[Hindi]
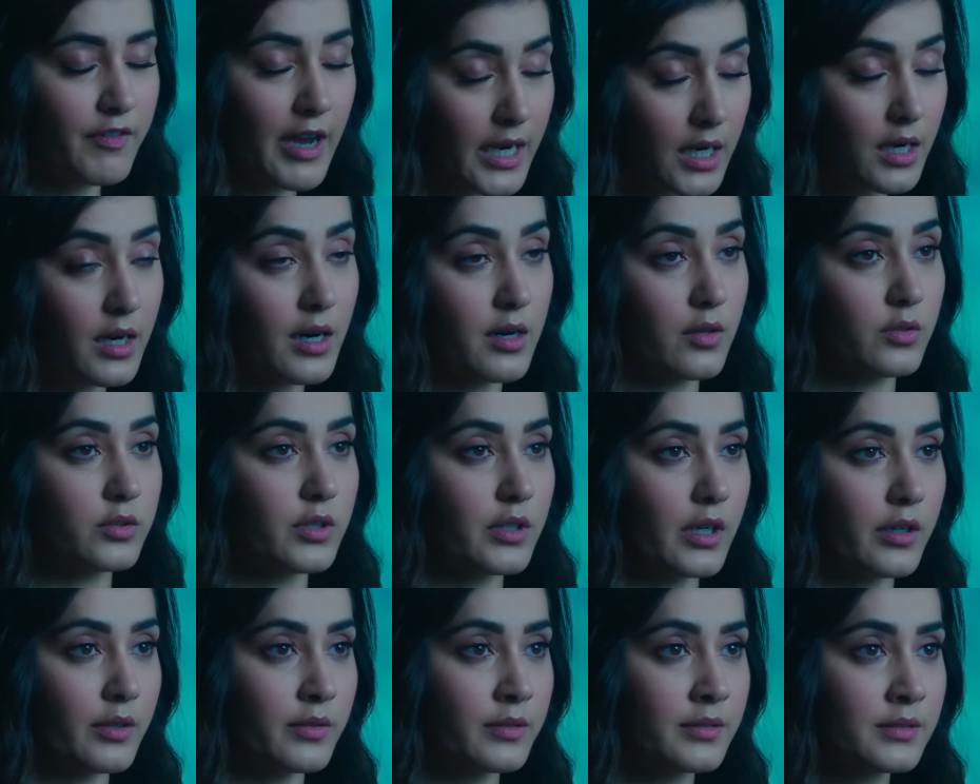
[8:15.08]
ये मेरा आखिरी
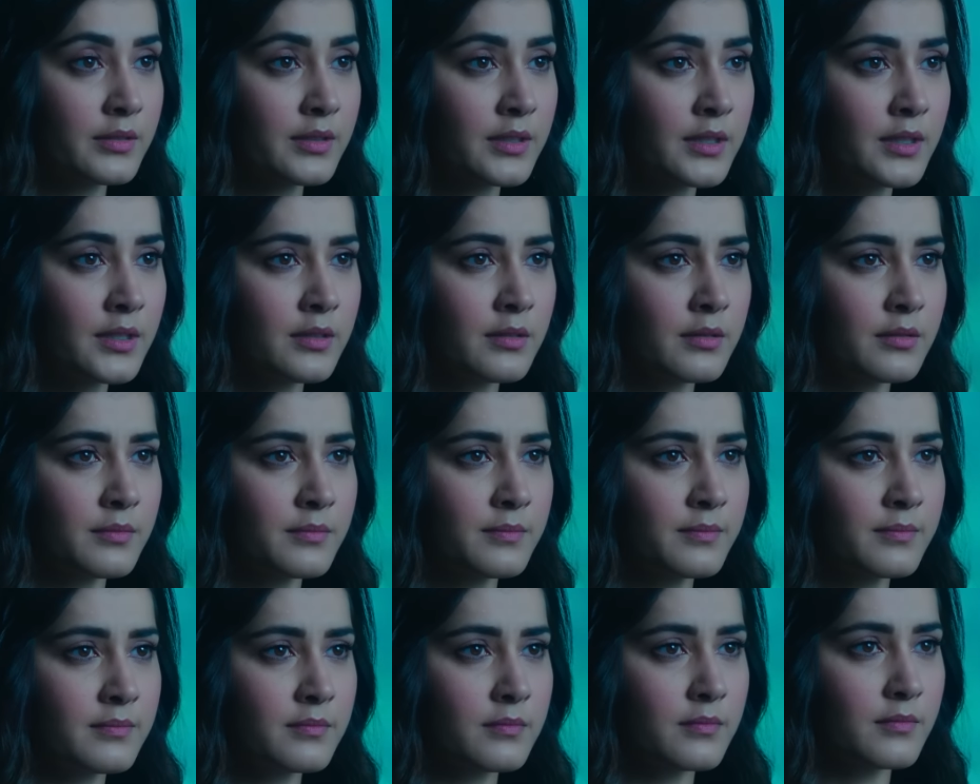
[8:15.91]
सवाल है
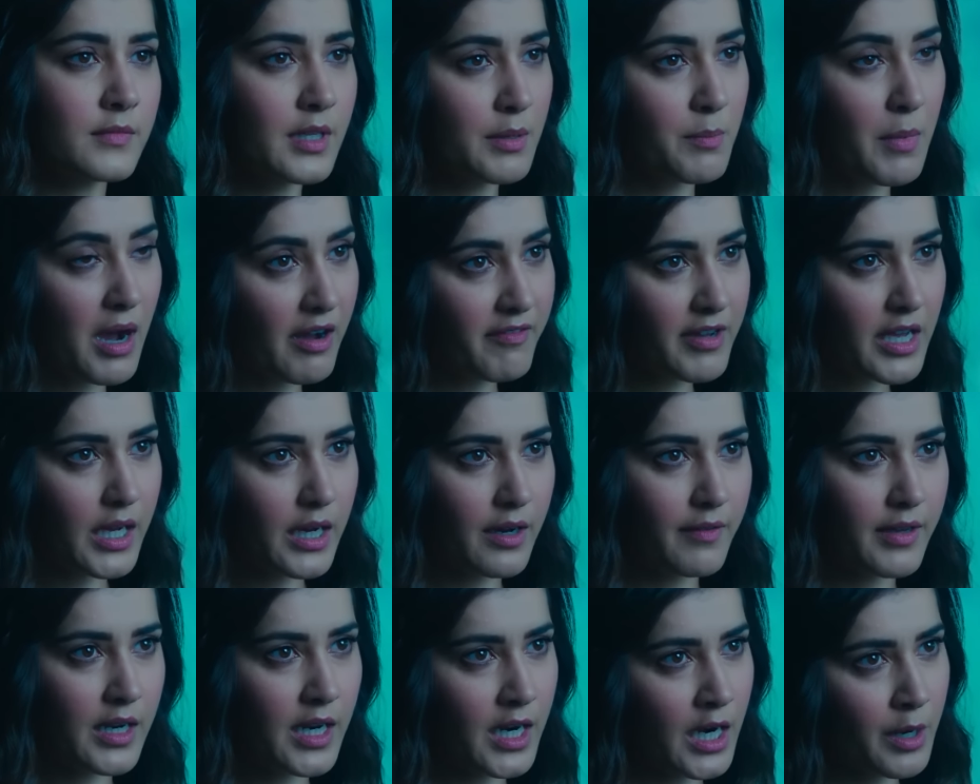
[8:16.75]
तुम्हें मैं
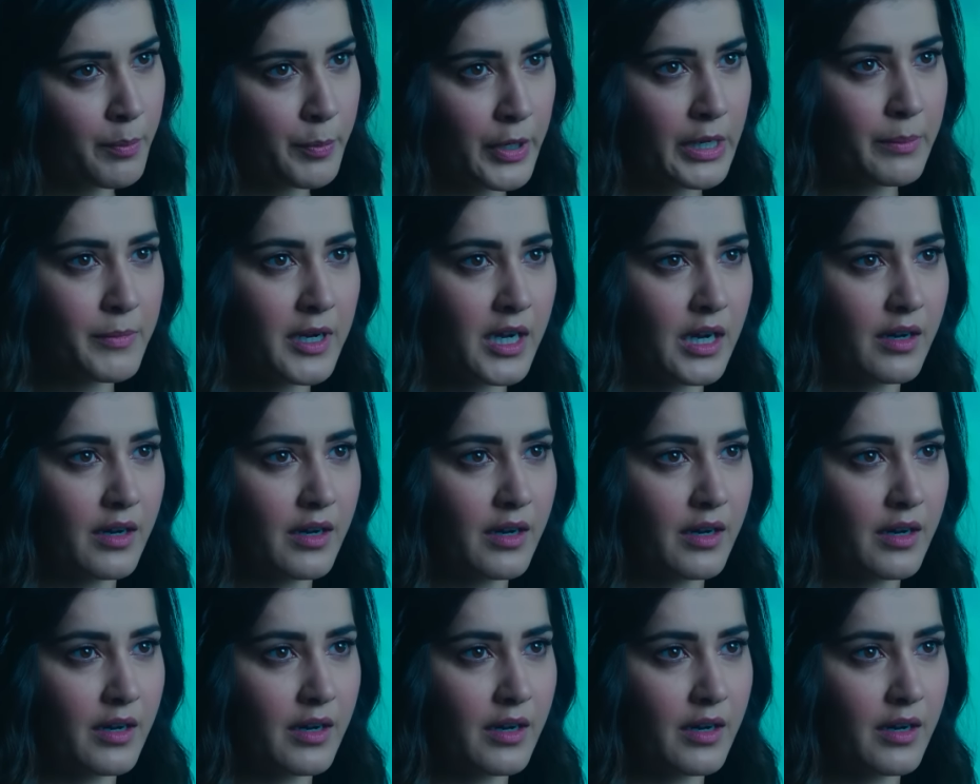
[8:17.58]
चाहिए या